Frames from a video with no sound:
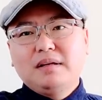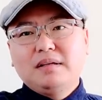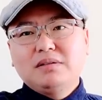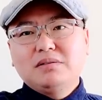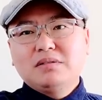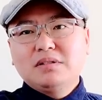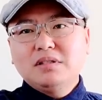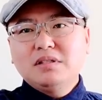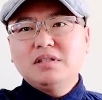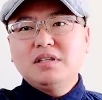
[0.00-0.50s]

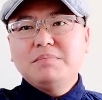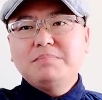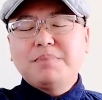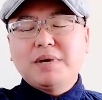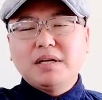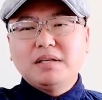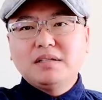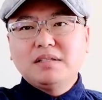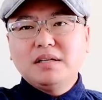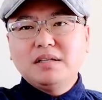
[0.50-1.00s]
就自己
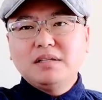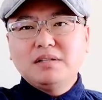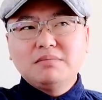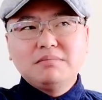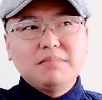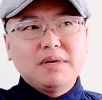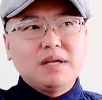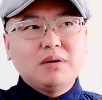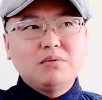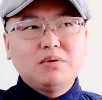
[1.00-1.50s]
本身是
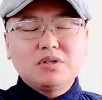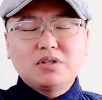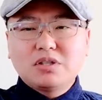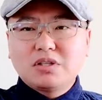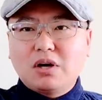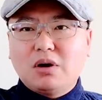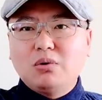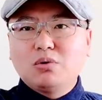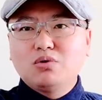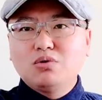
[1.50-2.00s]
美国
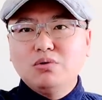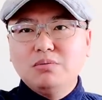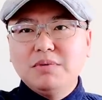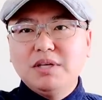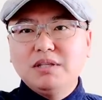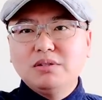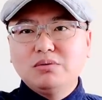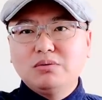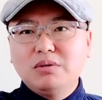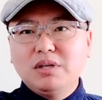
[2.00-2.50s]
少数
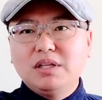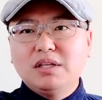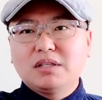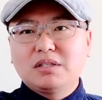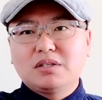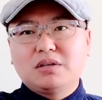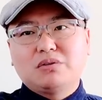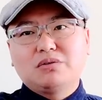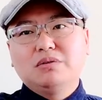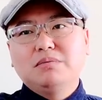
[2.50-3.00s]
民族里的
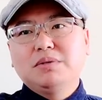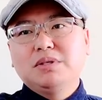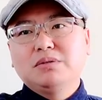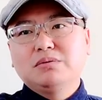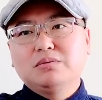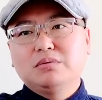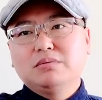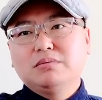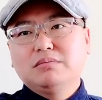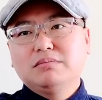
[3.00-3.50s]
少数
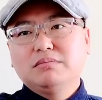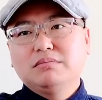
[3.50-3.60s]
民族，